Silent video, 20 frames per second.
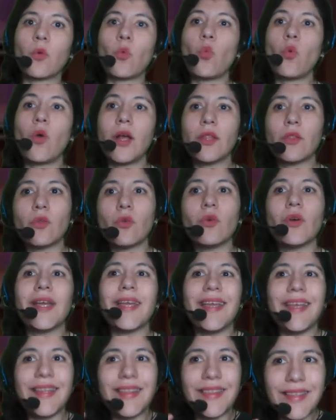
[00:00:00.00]
cuando
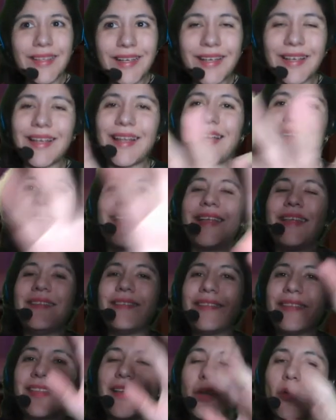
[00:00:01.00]
entran a
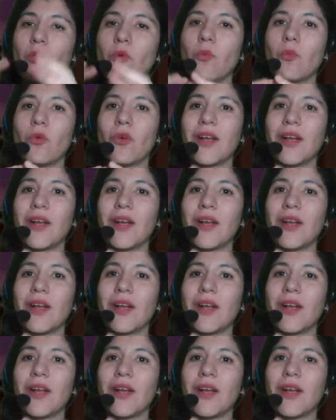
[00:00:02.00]
esta como